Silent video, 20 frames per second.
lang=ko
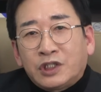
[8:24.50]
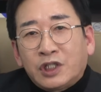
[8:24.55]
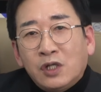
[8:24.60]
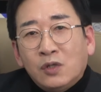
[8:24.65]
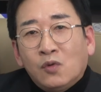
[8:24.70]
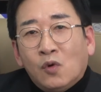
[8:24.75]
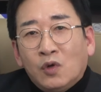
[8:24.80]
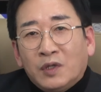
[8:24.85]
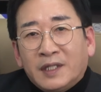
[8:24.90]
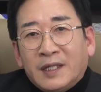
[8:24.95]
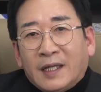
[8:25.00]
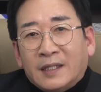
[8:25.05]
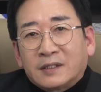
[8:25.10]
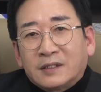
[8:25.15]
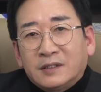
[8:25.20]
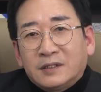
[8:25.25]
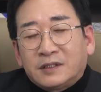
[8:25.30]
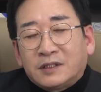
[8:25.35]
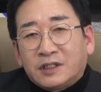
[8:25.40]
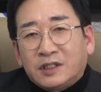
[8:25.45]

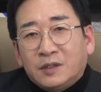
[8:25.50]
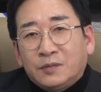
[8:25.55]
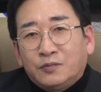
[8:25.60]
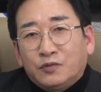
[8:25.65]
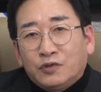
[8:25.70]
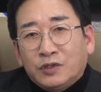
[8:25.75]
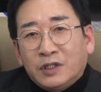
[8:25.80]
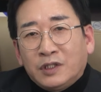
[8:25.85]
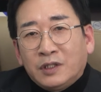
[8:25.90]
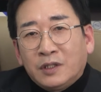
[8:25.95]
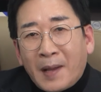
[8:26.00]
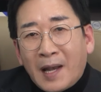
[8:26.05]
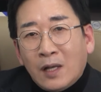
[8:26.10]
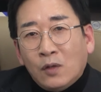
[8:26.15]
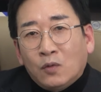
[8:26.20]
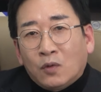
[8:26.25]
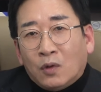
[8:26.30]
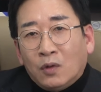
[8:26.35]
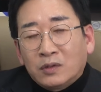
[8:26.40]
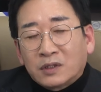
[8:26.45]
칠십이라든지 지브이
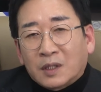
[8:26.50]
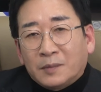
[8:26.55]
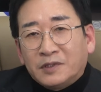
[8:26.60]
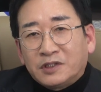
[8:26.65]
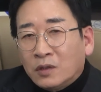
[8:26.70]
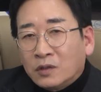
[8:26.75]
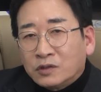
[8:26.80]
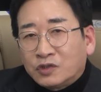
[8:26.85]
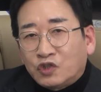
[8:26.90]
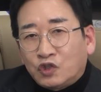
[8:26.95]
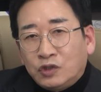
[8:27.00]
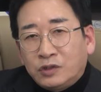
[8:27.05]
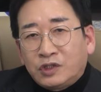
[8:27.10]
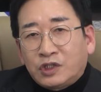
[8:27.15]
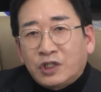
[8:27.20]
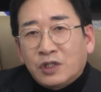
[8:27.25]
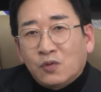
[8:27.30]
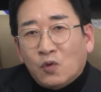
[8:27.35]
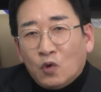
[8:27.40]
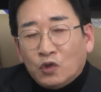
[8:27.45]
팔십, 그 다음에 지
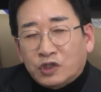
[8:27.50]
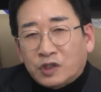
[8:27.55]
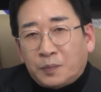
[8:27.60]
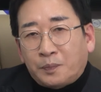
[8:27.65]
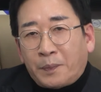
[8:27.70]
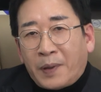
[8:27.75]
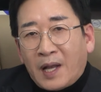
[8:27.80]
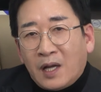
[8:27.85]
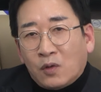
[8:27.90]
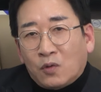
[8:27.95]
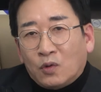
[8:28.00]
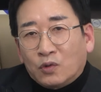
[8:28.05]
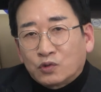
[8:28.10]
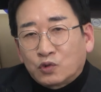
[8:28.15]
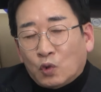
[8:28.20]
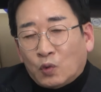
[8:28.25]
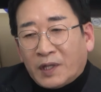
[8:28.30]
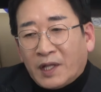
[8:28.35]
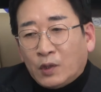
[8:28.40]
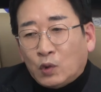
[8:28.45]
칠십, 지 팔십,
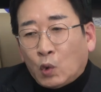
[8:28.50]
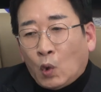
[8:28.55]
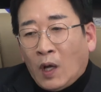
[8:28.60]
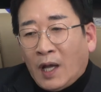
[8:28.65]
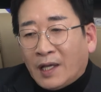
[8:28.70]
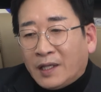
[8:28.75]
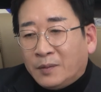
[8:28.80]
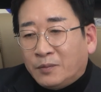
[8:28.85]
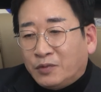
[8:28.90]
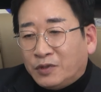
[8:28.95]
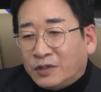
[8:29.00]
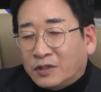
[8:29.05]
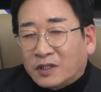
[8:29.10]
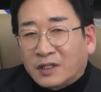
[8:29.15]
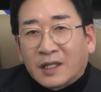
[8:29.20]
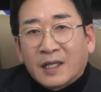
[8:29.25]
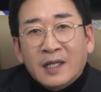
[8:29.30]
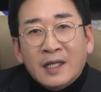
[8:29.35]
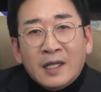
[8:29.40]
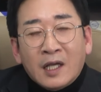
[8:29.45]
소렌토
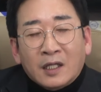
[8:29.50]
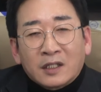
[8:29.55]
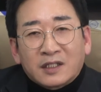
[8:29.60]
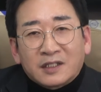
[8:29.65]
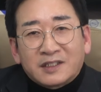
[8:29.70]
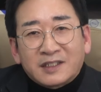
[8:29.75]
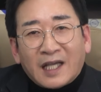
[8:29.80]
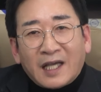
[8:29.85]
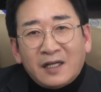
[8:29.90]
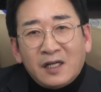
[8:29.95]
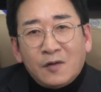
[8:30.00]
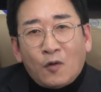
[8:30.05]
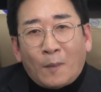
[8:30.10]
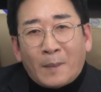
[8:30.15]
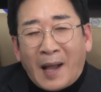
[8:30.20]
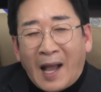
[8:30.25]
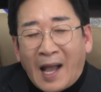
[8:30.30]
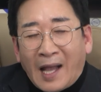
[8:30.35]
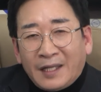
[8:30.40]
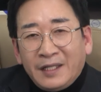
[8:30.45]
하이브리드 차를
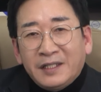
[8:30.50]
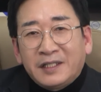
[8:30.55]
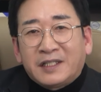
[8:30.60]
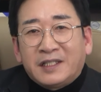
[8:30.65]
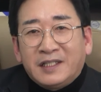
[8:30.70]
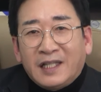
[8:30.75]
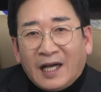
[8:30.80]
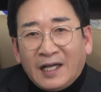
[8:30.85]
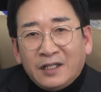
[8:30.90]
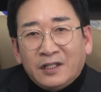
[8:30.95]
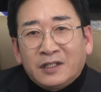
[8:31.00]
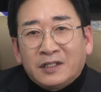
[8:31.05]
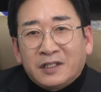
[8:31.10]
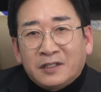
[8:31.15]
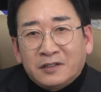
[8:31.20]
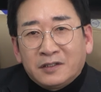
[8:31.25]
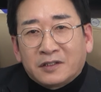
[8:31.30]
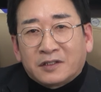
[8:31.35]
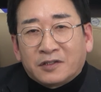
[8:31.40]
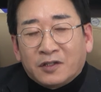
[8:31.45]
많이 기다려야
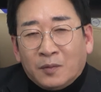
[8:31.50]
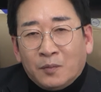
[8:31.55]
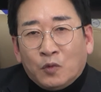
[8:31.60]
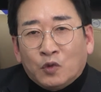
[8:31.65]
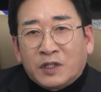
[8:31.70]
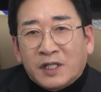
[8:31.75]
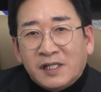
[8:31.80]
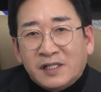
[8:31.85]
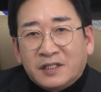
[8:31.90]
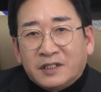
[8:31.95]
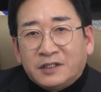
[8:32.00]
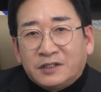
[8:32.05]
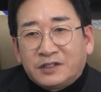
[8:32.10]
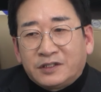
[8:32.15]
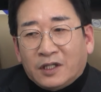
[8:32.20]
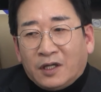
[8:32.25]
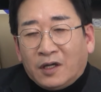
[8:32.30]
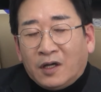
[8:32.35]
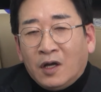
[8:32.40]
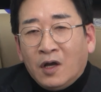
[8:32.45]
되는 그런 모델들
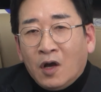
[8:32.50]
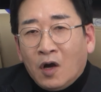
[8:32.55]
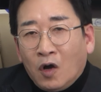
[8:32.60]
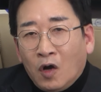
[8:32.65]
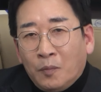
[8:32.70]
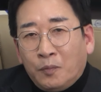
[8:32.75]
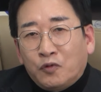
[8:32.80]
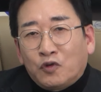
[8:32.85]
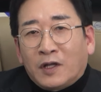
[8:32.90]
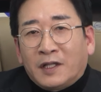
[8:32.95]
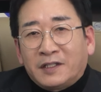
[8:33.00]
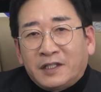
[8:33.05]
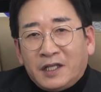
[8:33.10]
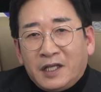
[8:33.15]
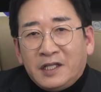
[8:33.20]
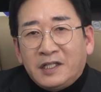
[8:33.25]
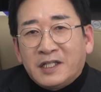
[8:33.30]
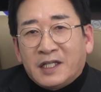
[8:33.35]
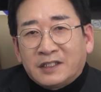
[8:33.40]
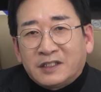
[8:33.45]
있죠. 허프로한테
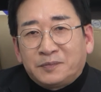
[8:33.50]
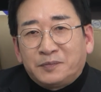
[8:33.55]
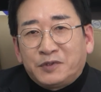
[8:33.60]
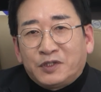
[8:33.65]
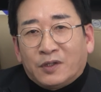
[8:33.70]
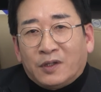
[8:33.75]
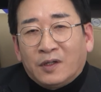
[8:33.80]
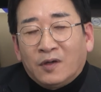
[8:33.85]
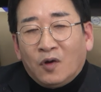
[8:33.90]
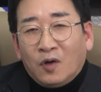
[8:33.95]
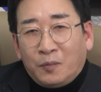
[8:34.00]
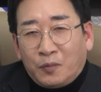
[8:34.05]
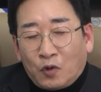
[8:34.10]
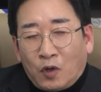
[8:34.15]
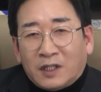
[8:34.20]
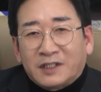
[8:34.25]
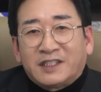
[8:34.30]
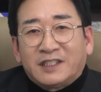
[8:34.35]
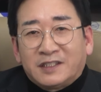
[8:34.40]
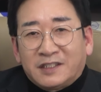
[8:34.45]
얘기하십시오.
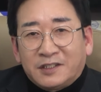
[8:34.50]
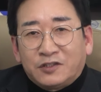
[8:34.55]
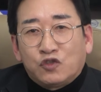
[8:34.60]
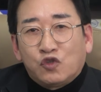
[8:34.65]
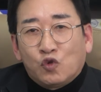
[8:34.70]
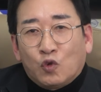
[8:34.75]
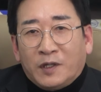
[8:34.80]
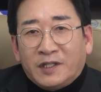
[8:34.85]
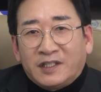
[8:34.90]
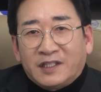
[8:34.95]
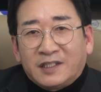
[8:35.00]
허프로가 즉시 출고해